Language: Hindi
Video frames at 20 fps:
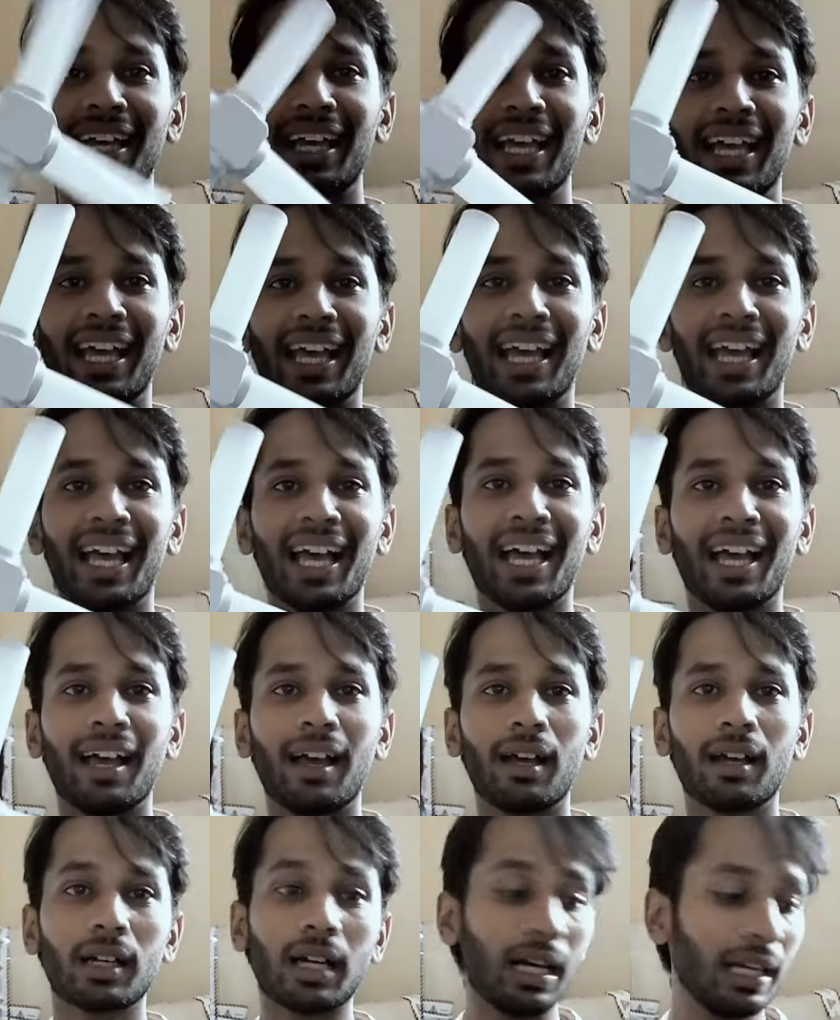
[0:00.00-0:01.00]
ये भी कलरिंग है
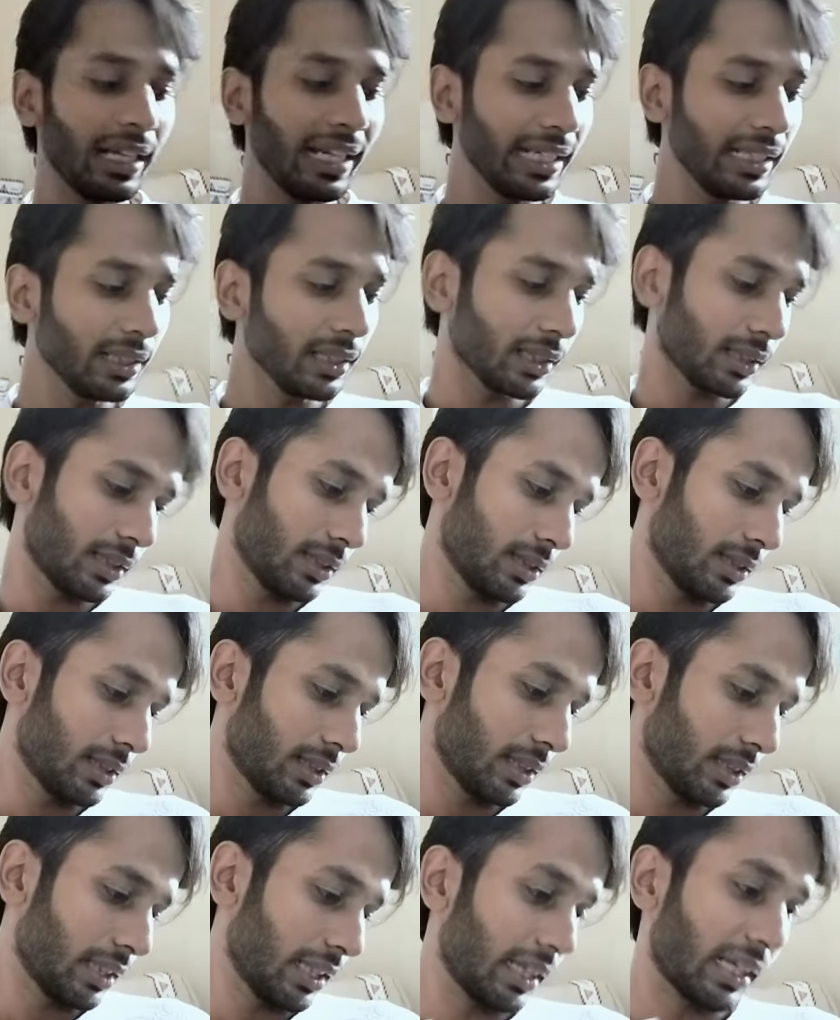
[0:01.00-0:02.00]
क्या कलरिंग
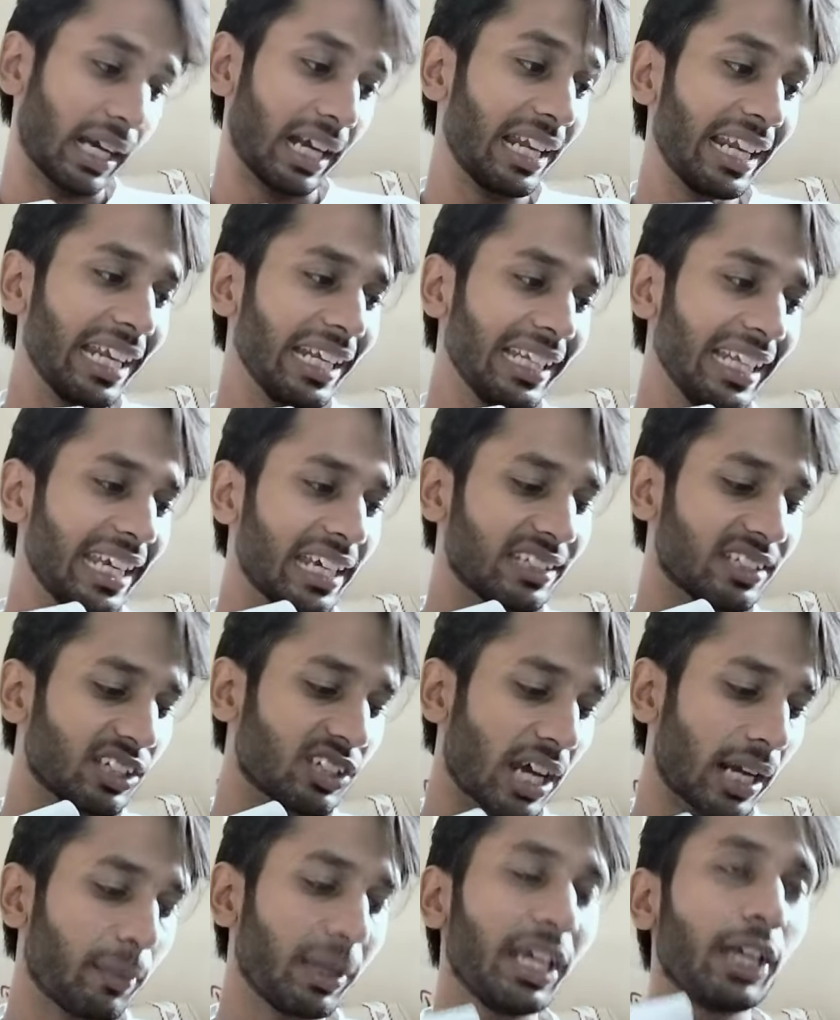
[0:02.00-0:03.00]
कलरिंग नहीं है
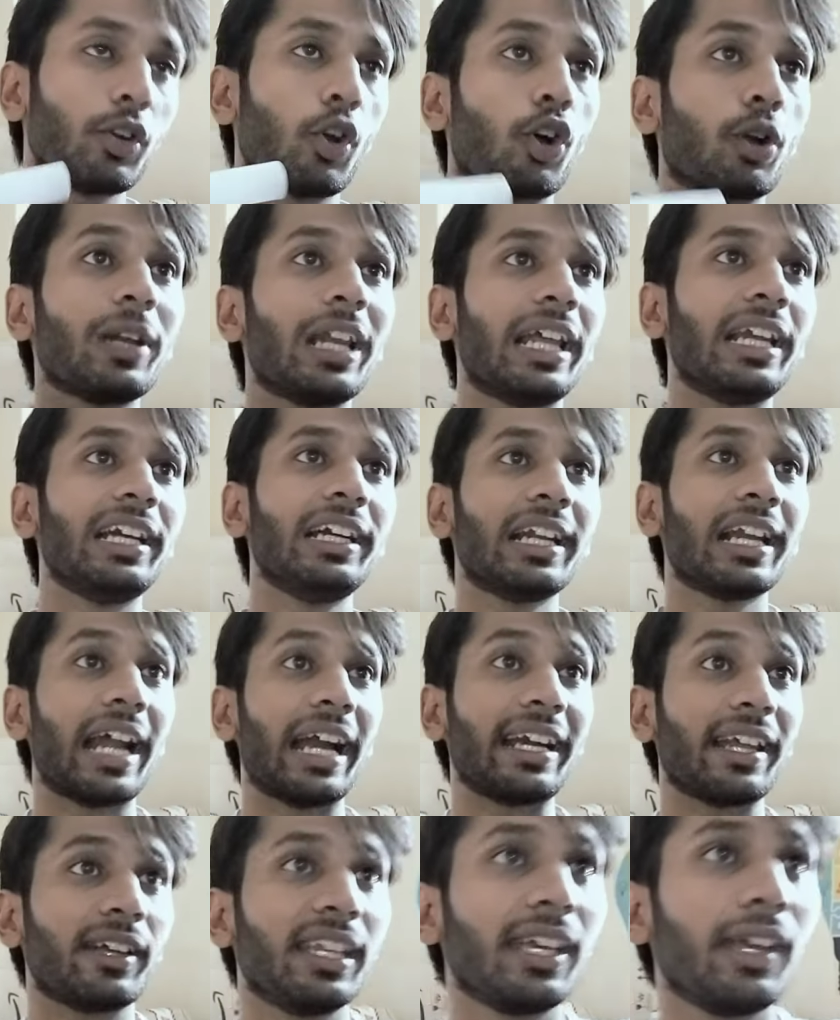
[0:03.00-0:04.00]
जीशान भाई ये नॉर्मल एलईडी
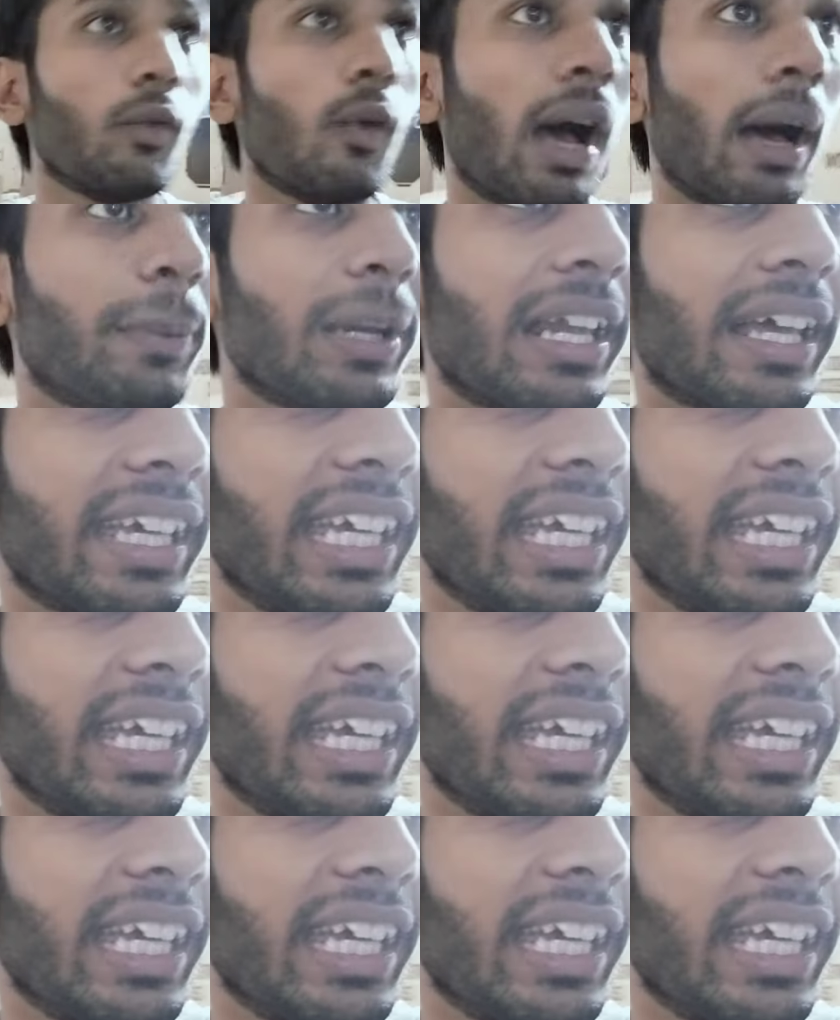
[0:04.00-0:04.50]
लाइट है देखिए वहां पे